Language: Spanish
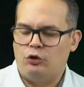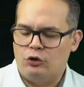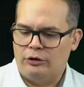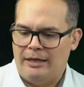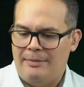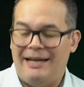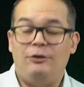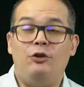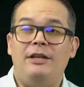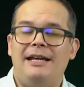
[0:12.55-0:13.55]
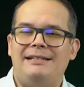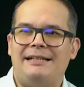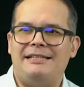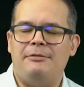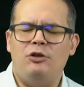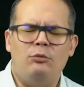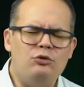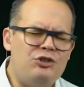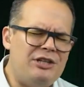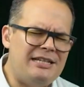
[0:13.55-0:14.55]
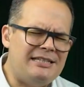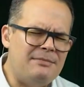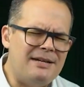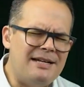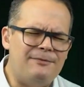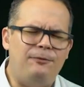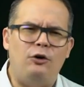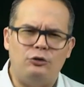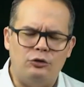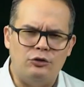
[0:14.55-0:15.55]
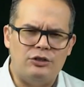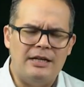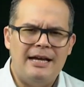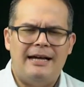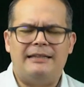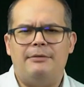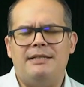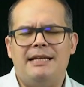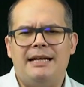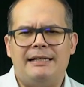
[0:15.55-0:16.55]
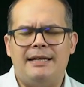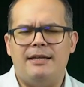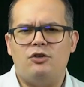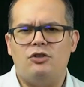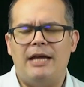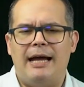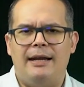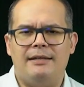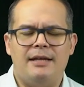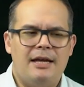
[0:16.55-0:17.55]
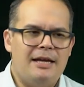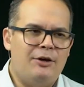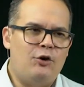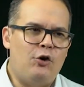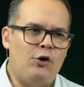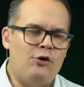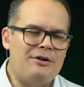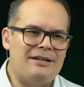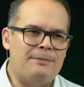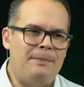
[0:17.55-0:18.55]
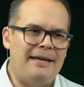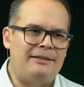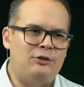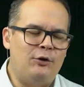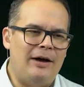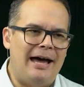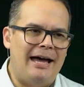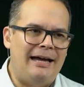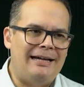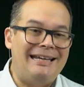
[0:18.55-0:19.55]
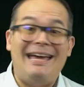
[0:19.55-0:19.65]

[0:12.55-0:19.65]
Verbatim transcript: en otro tema, en estos días he recibido muchísimas fotos a través de las redes sociales con respecto a